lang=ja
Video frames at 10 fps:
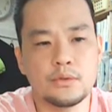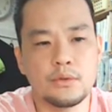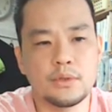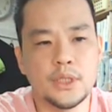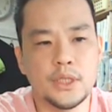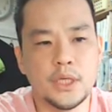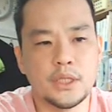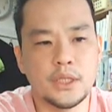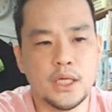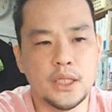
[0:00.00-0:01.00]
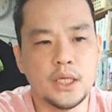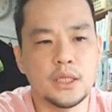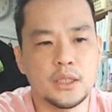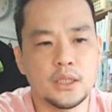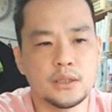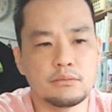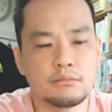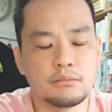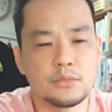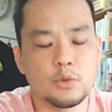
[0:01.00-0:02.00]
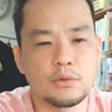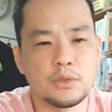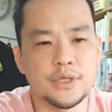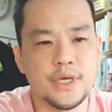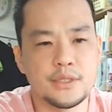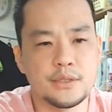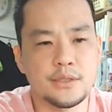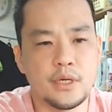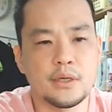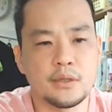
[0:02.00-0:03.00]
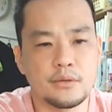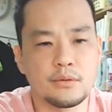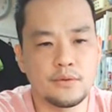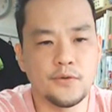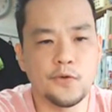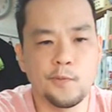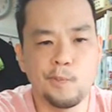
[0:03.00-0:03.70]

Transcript: う論理的なねうんと帰結になるかというと